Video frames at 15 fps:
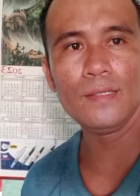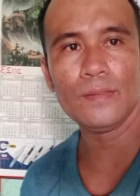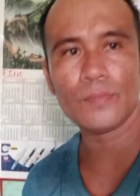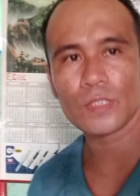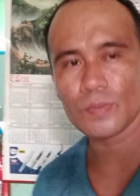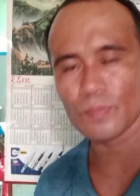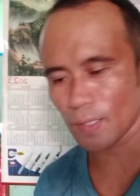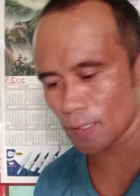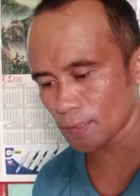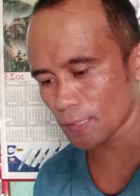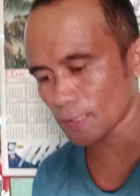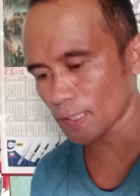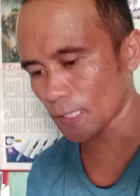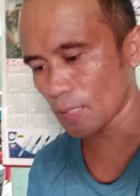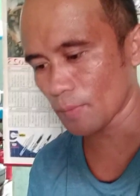Mas maganda
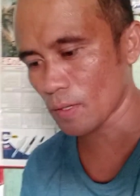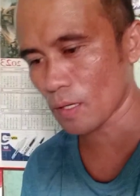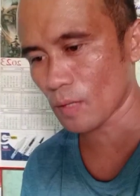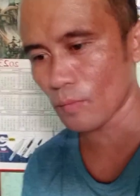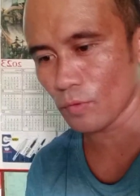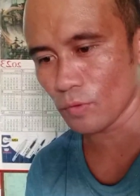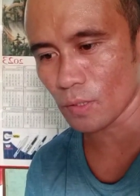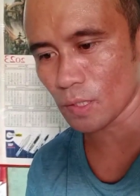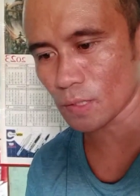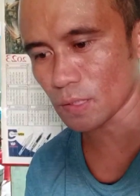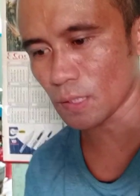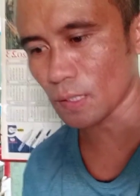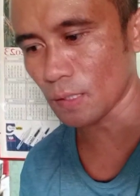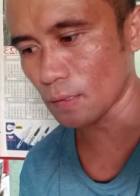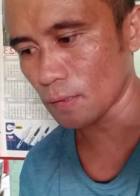talaga mga kabunog
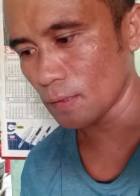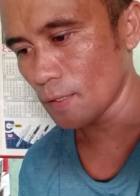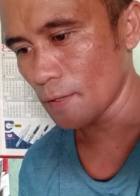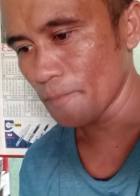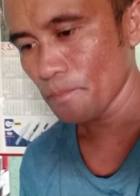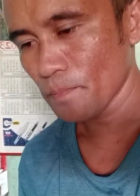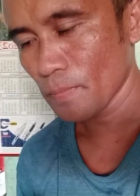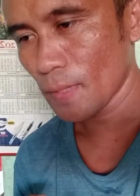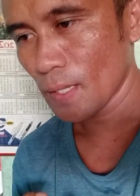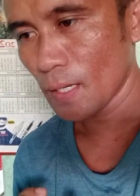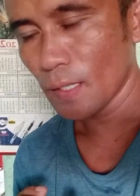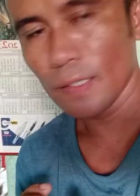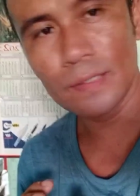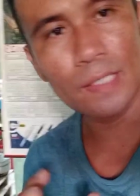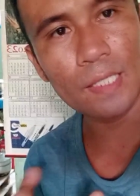kasi na
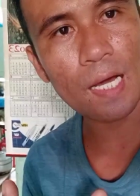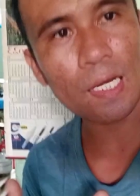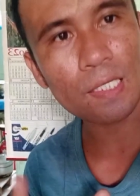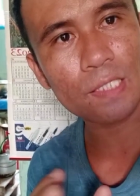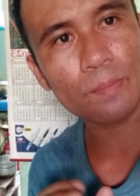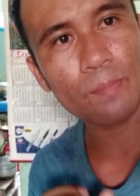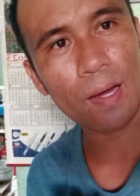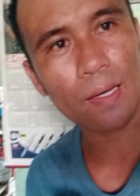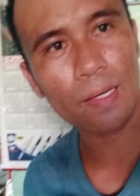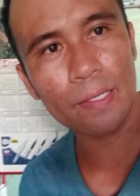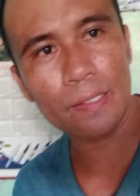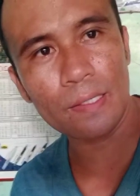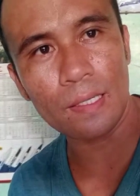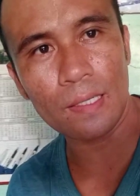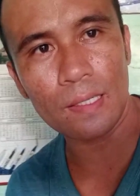hindi na kasi bale
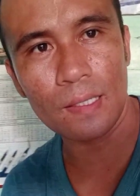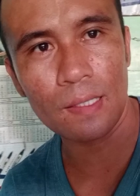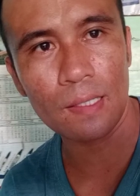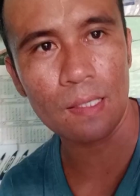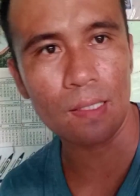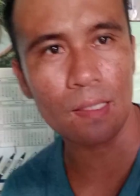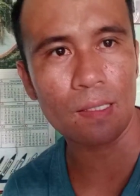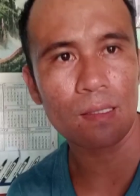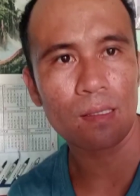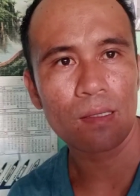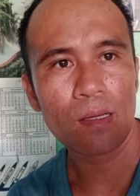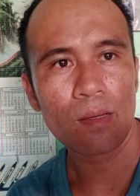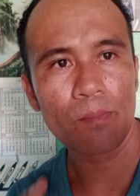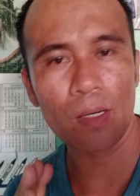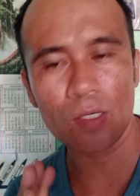nga
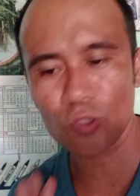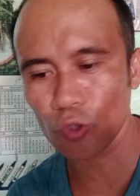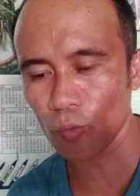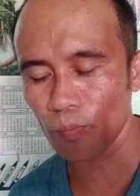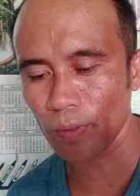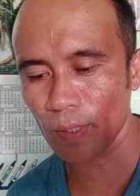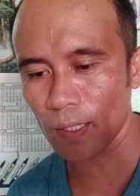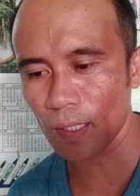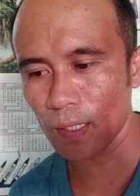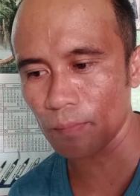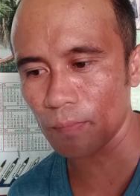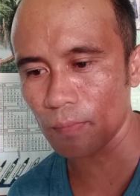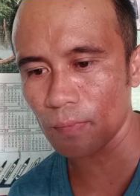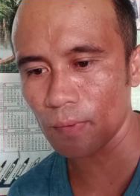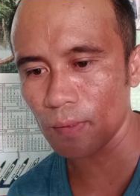magsubra ng
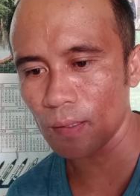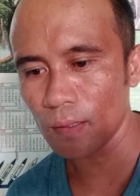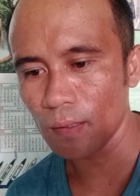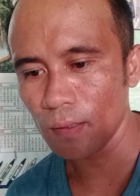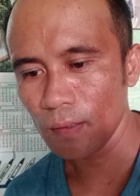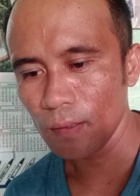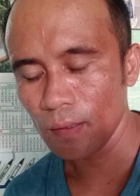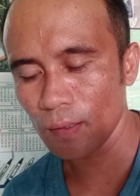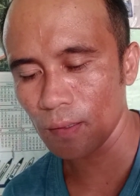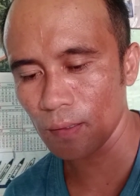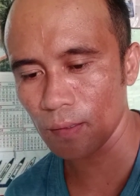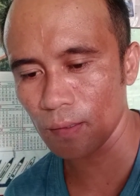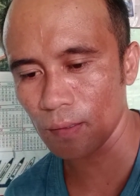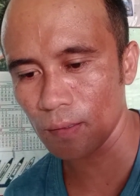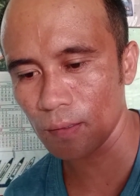
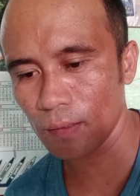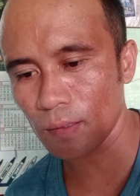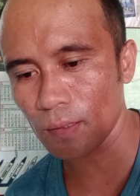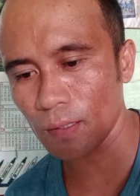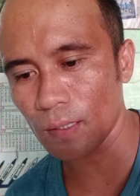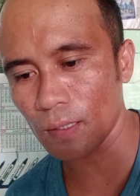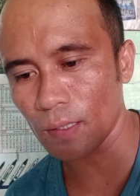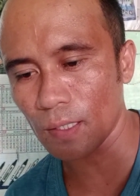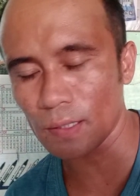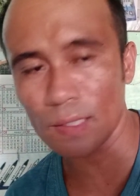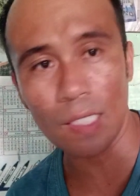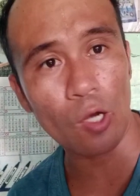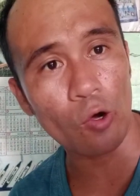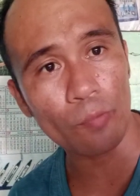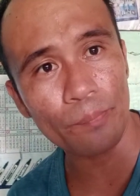uh, kahit
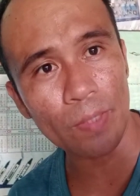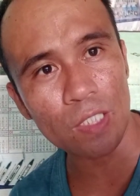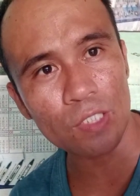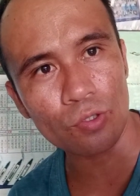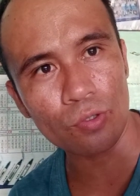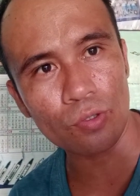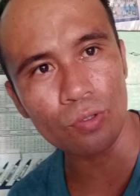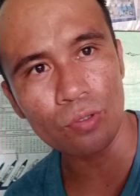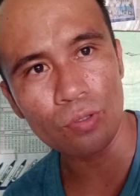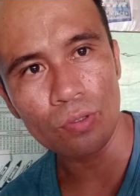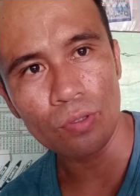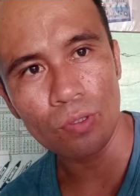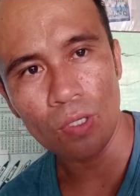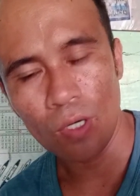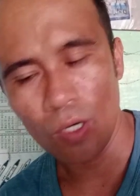dalawang piso
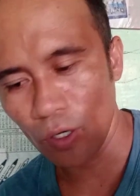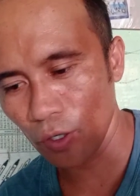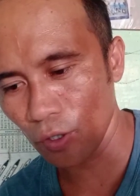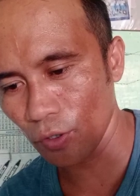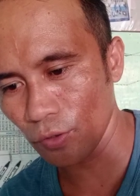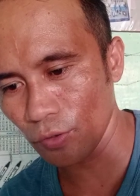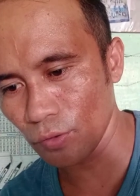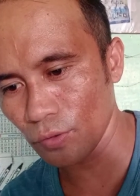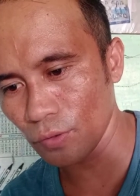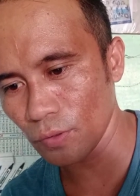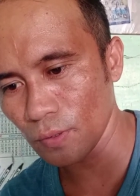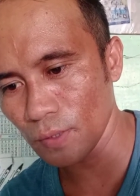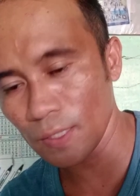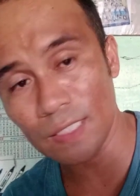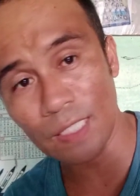or
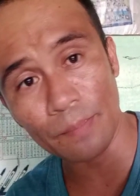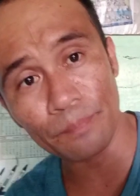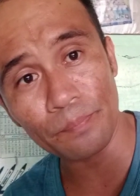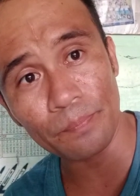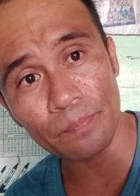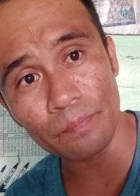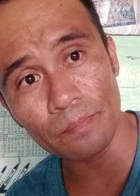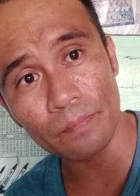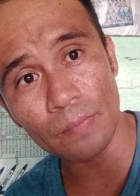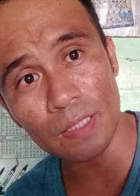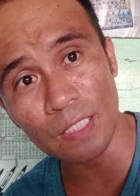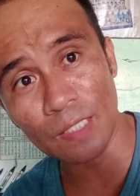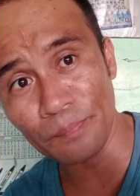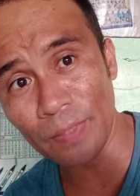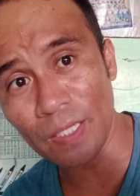isang
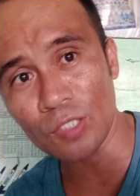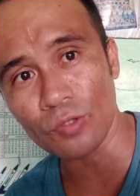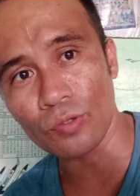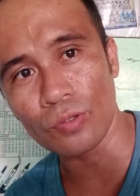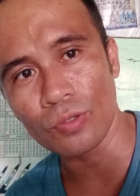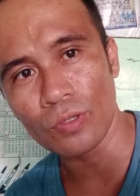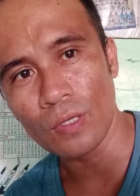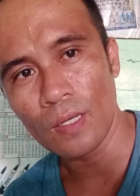isang piso